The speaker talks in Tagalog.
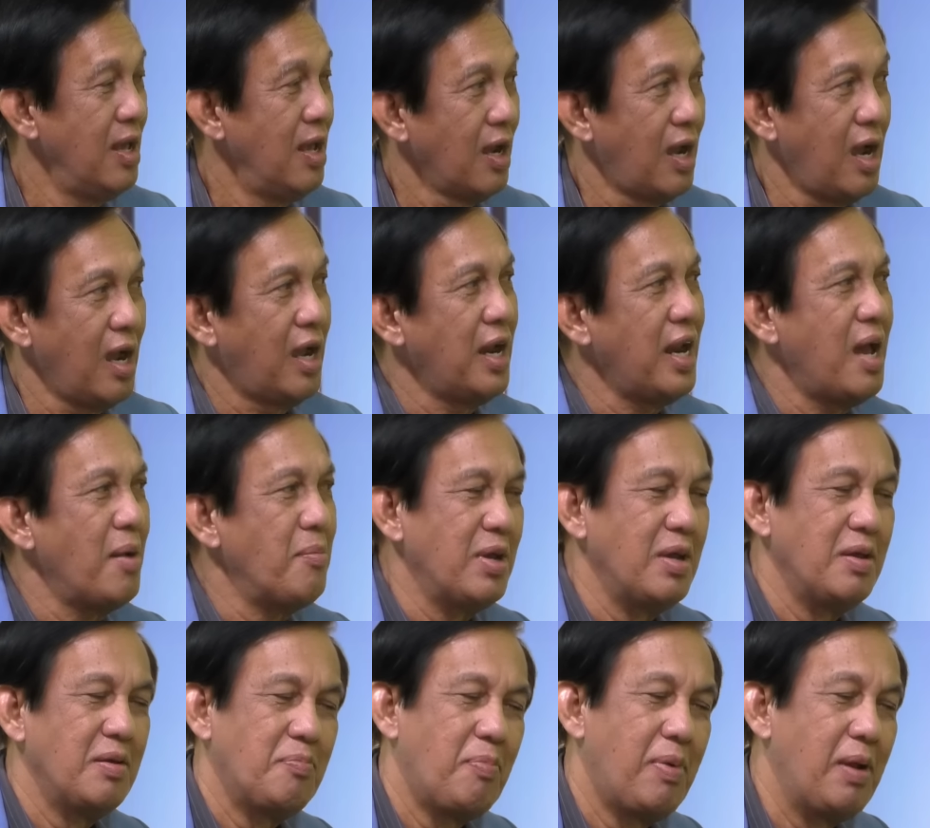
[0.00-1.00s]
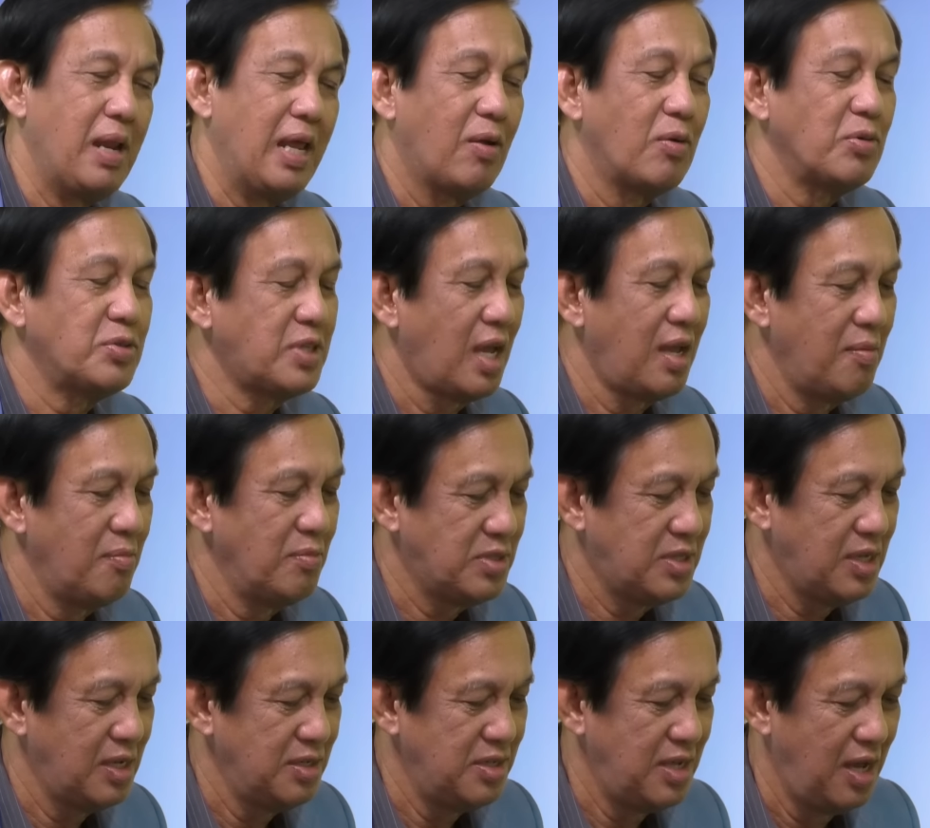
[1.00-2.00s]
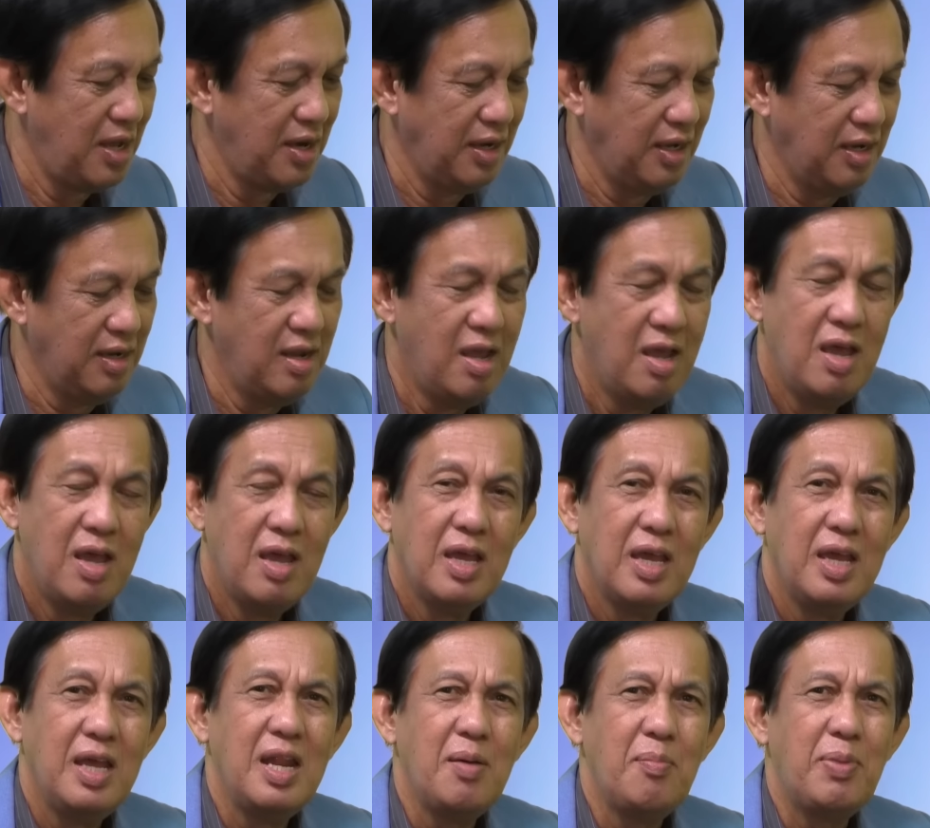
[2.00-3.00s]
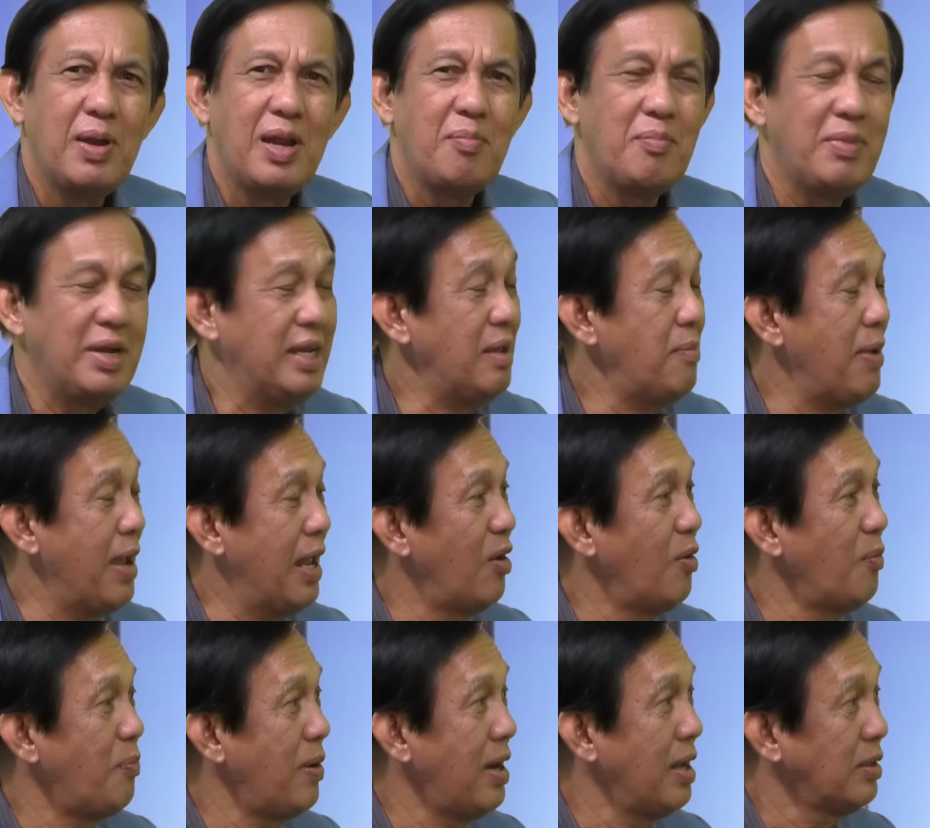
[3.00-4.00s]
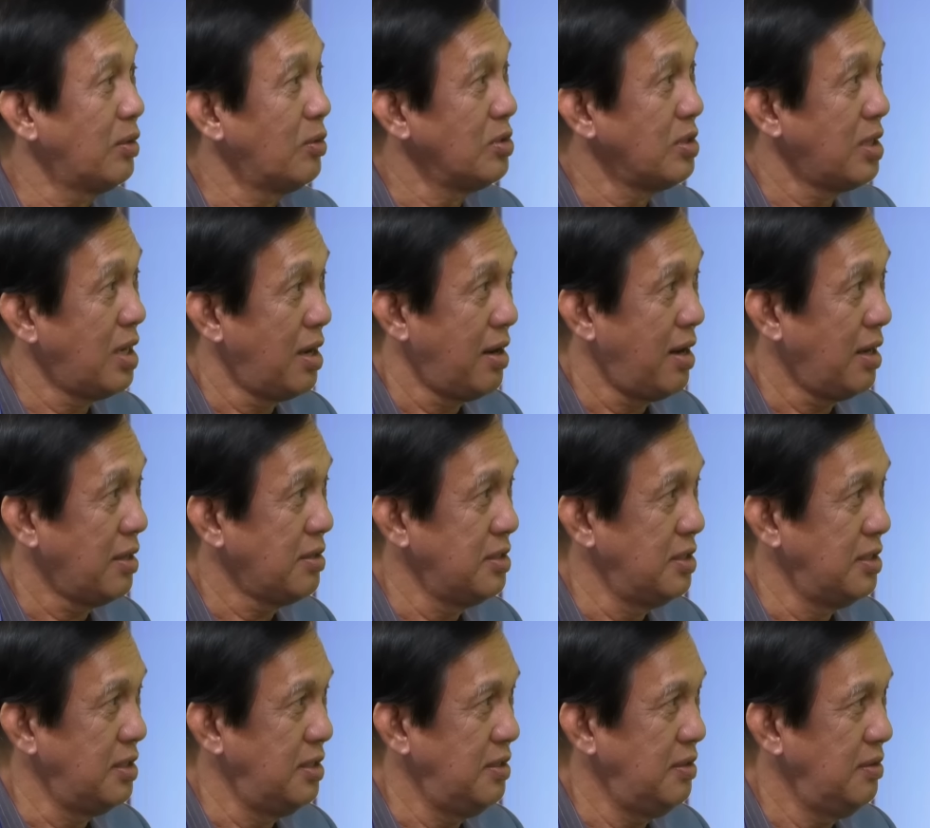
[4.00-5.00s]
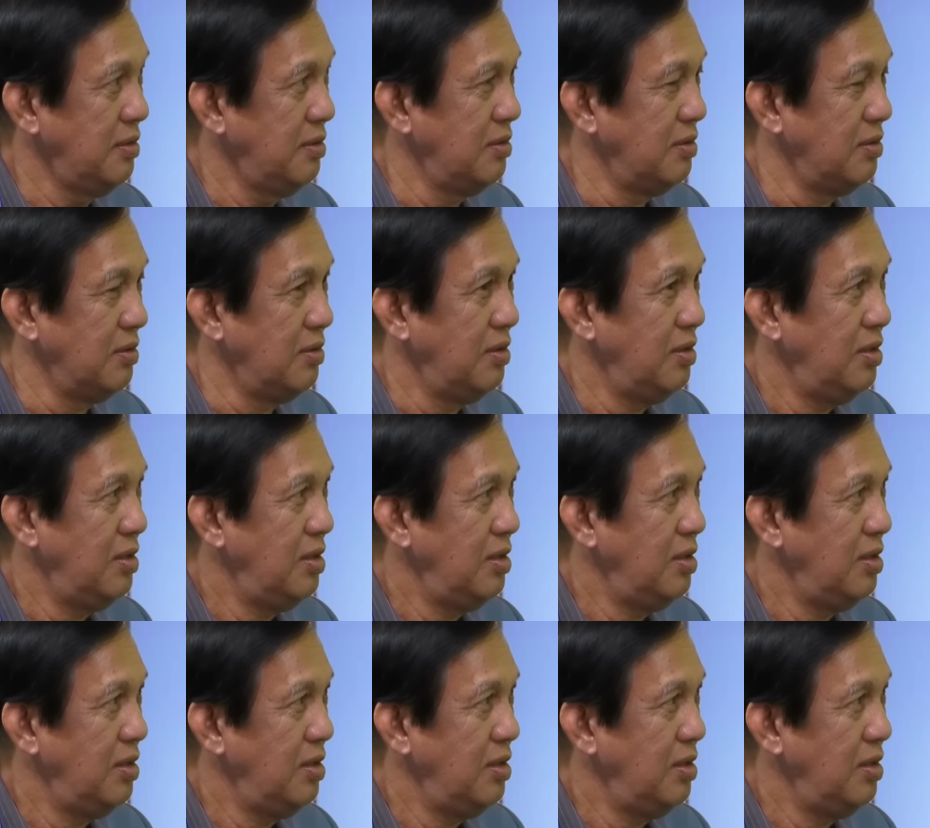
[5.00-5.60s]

Kag kanami balik ko sa him, Sir Jared, ina ba lang ma-develop ang atong character. Yes. No?